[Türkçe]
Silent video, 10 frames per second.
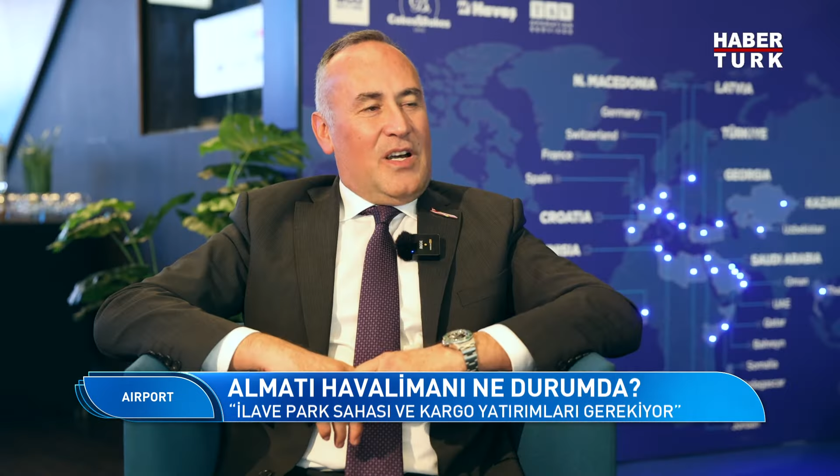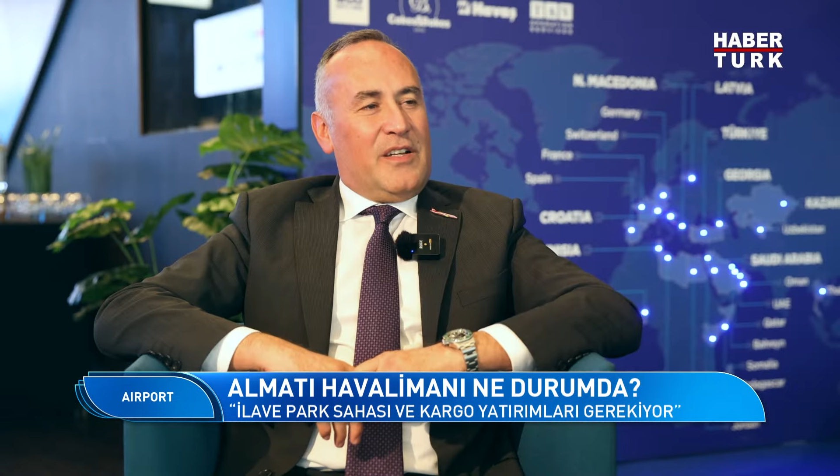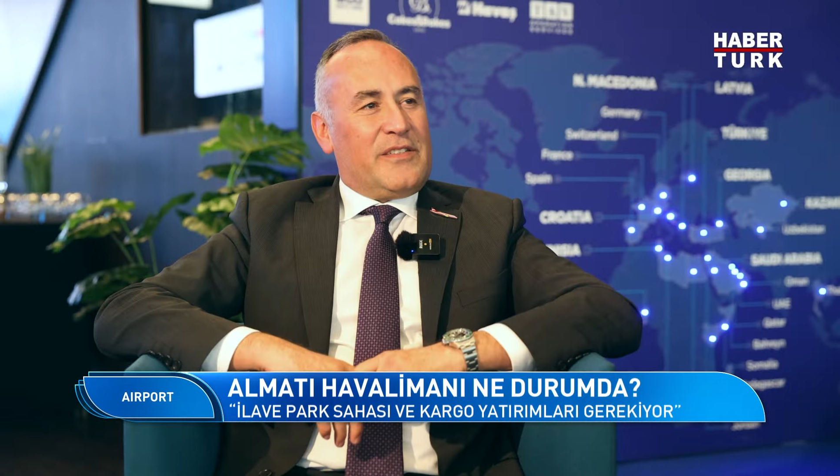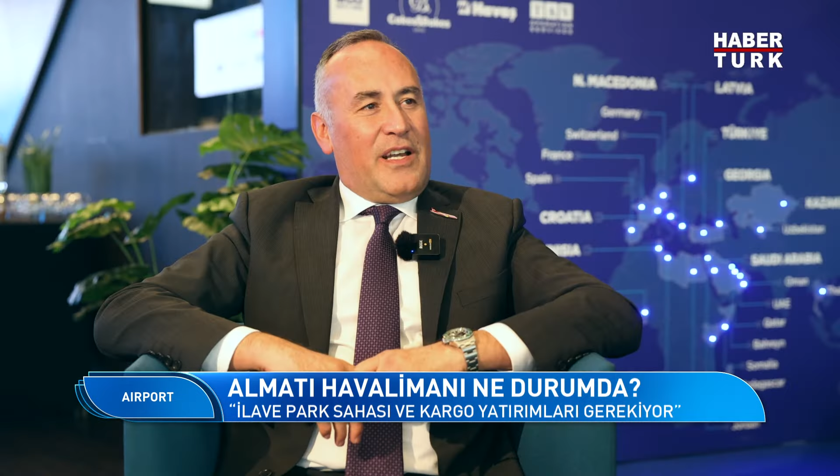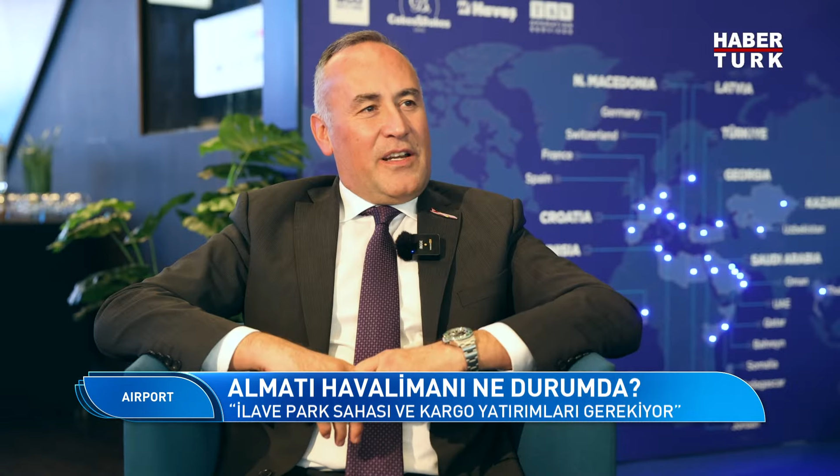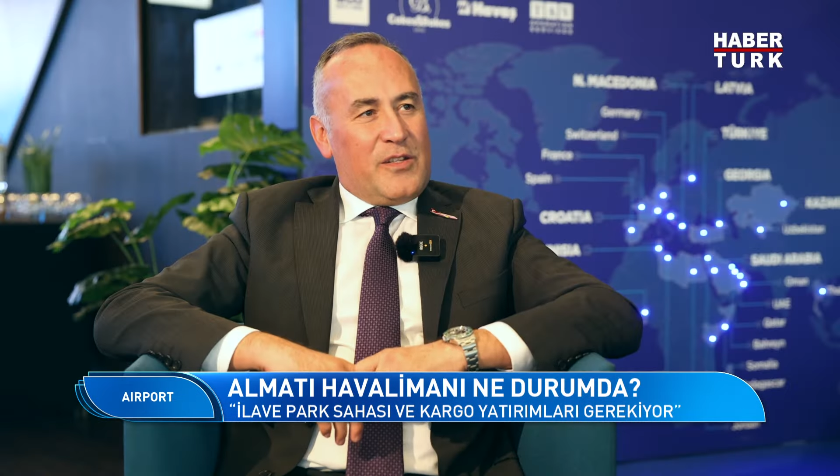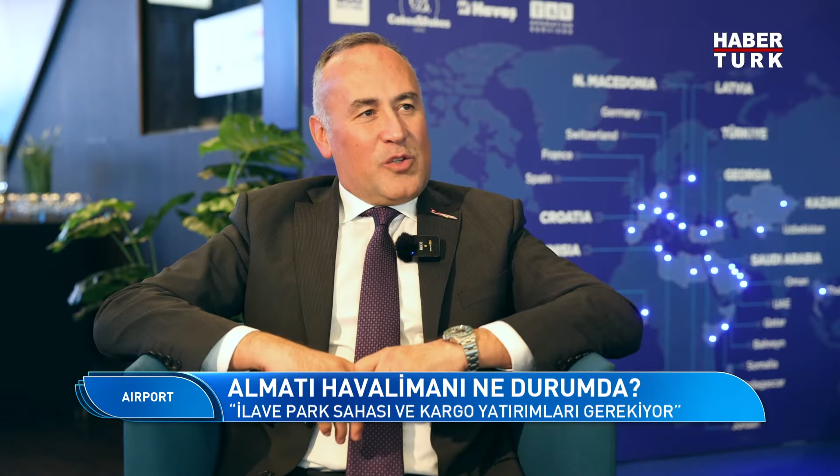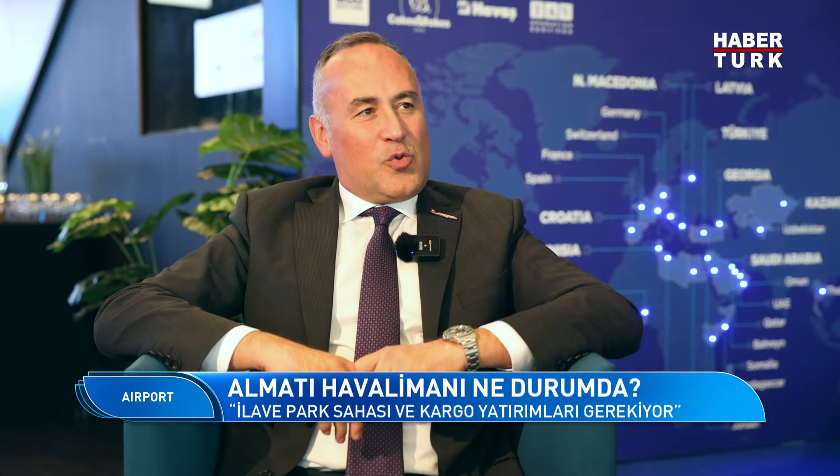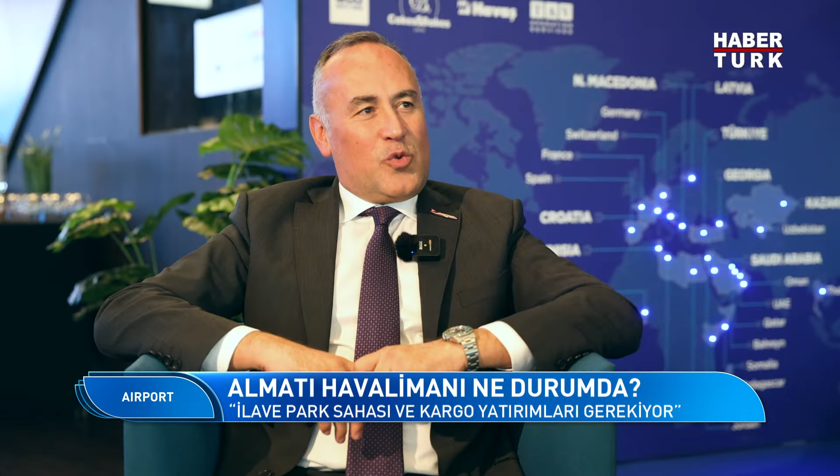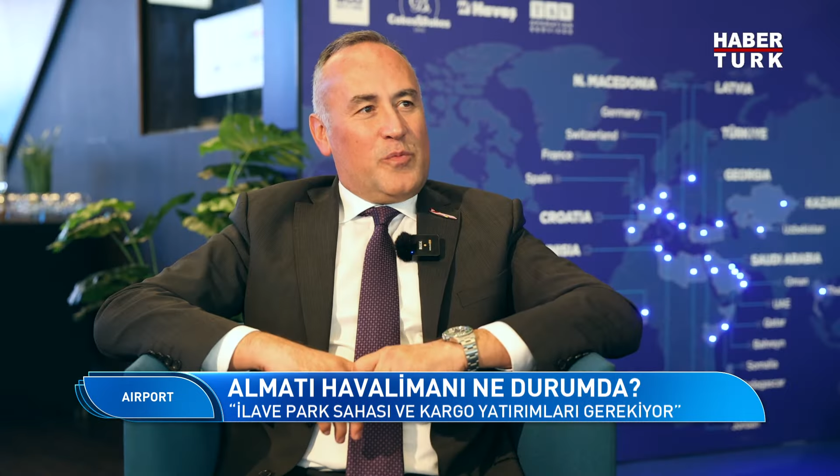
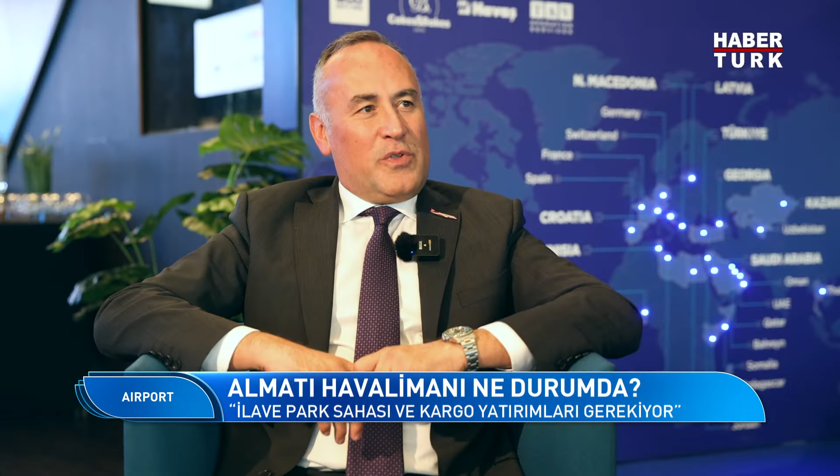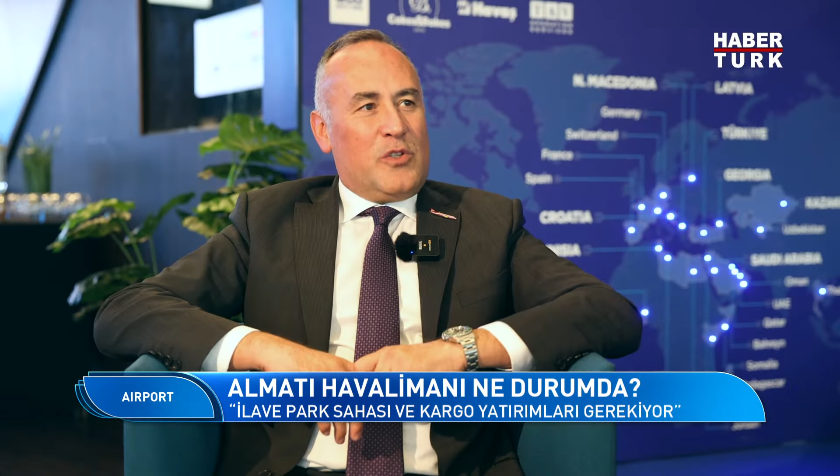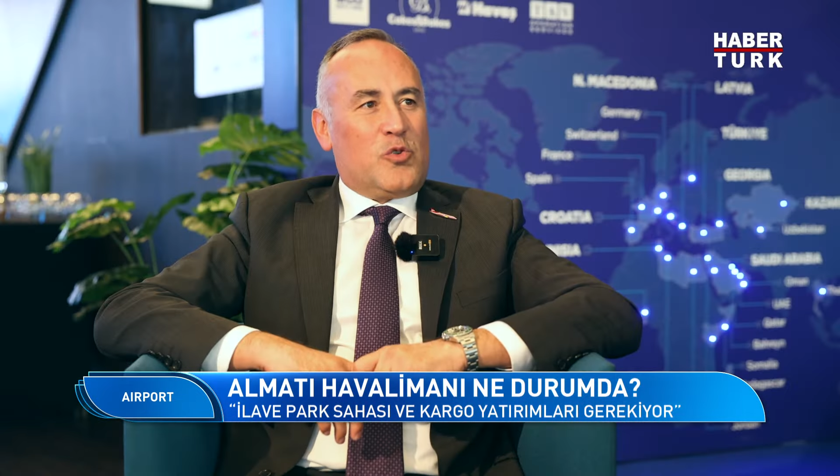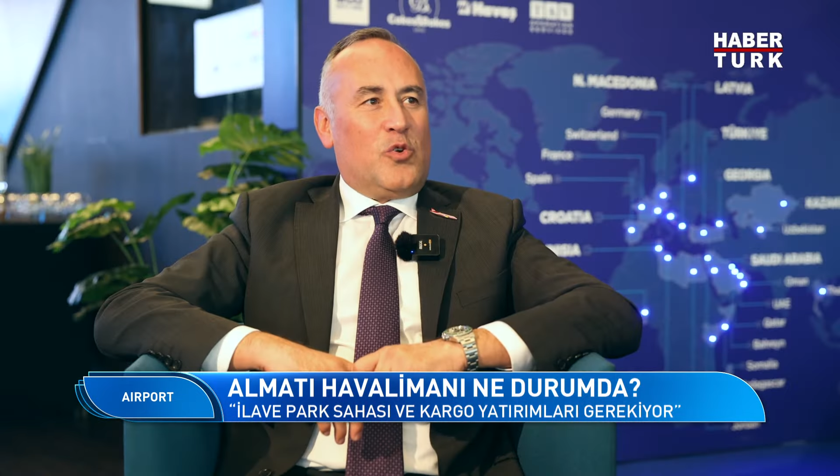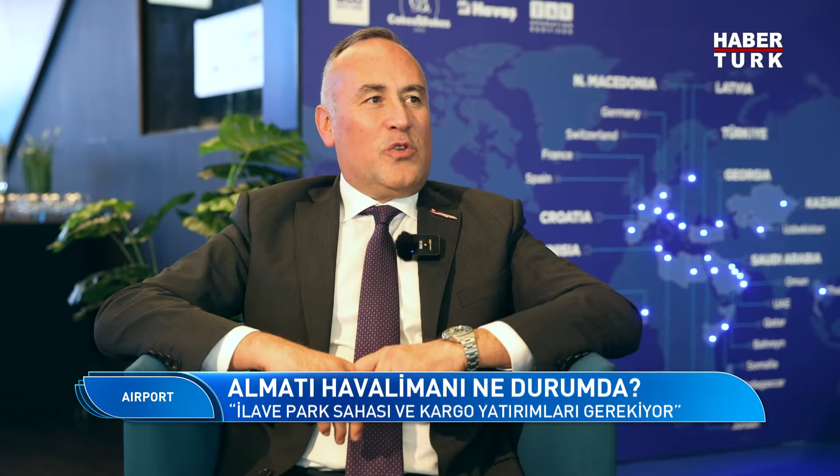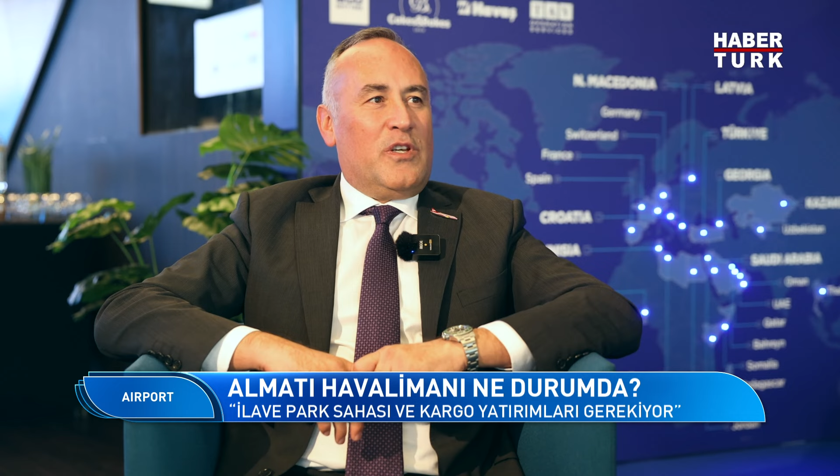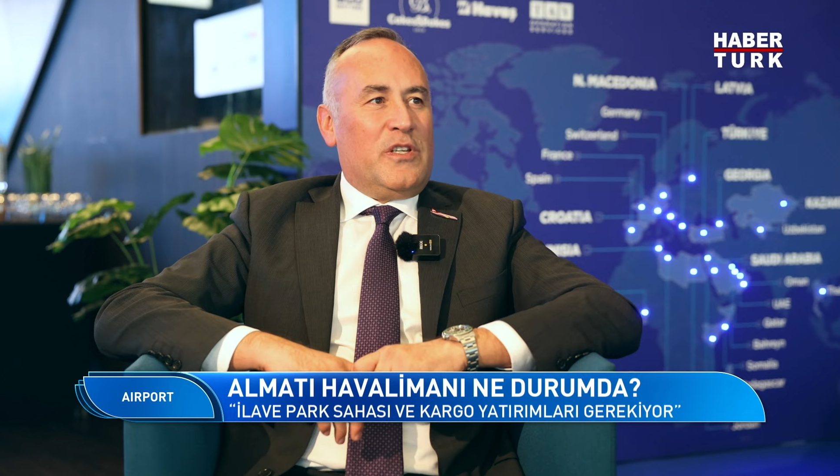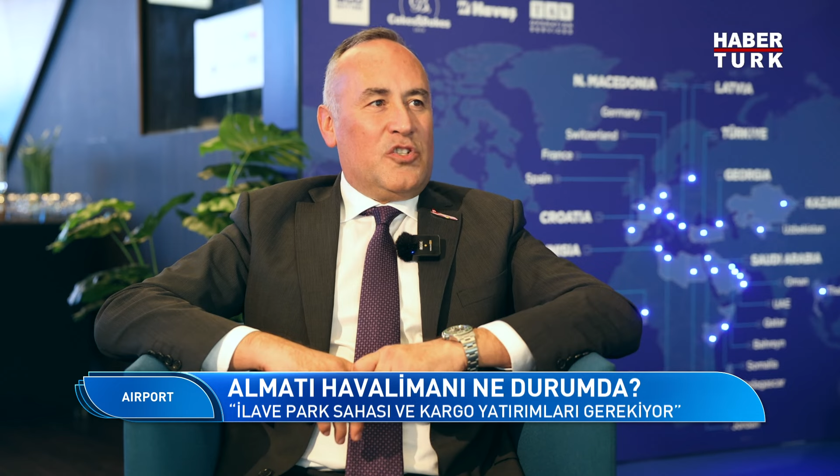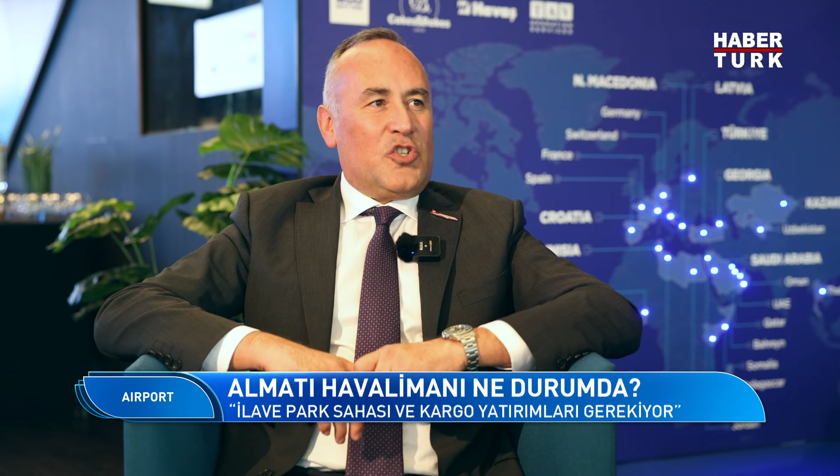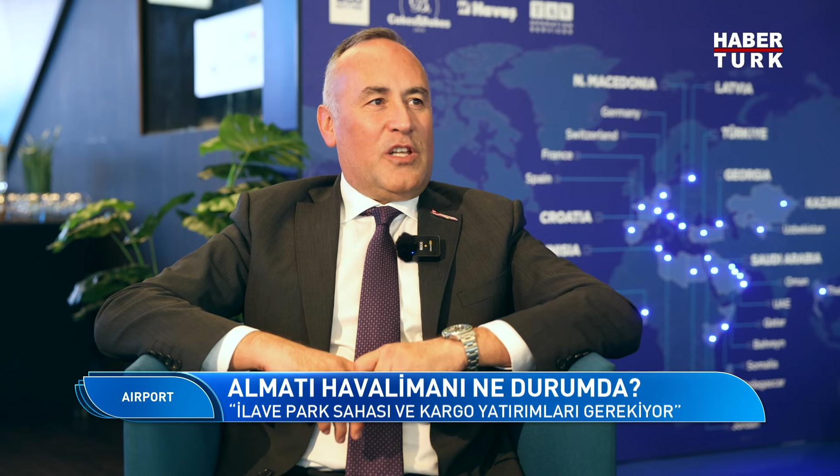Antalya'da durum yıl sonunda
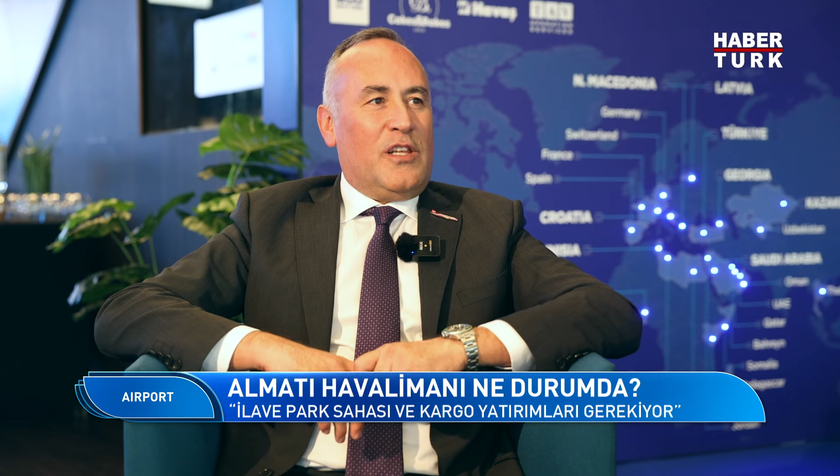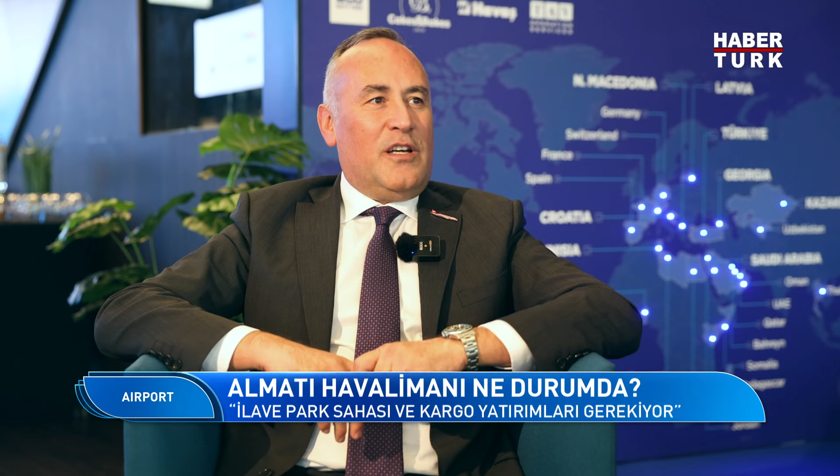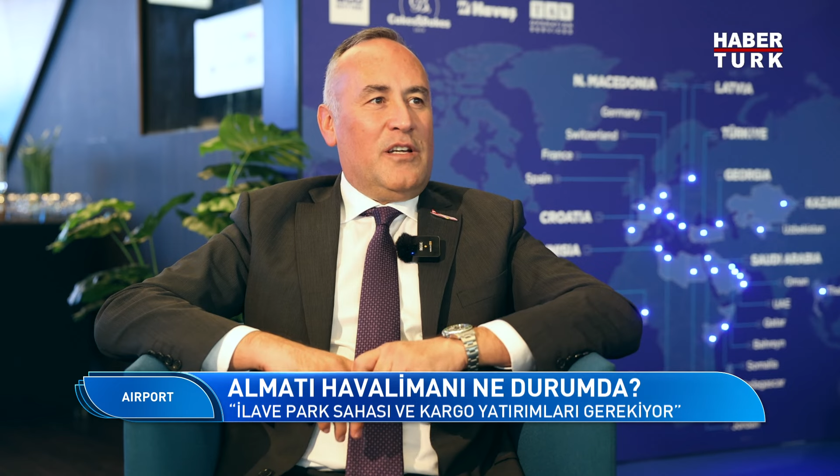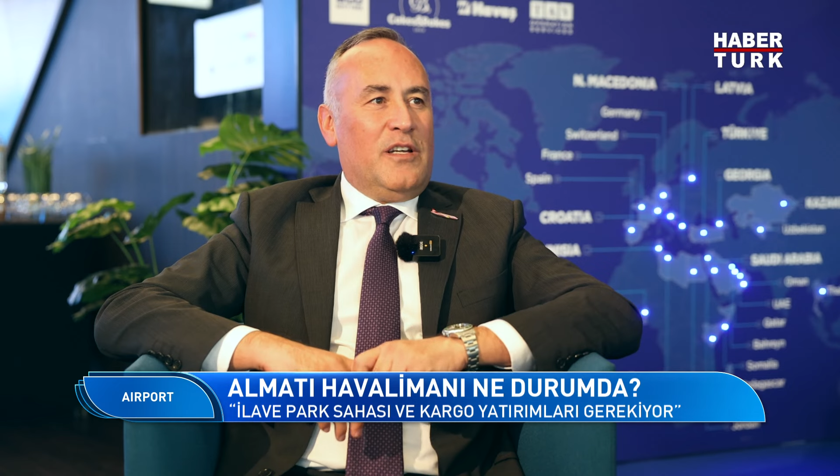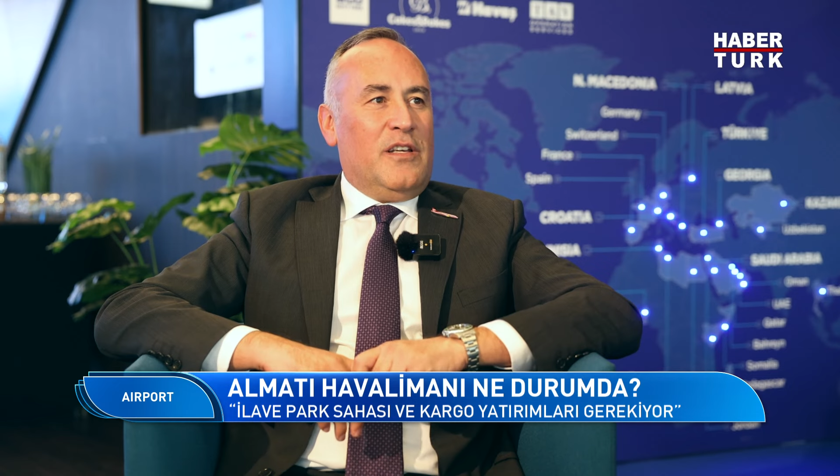inşallah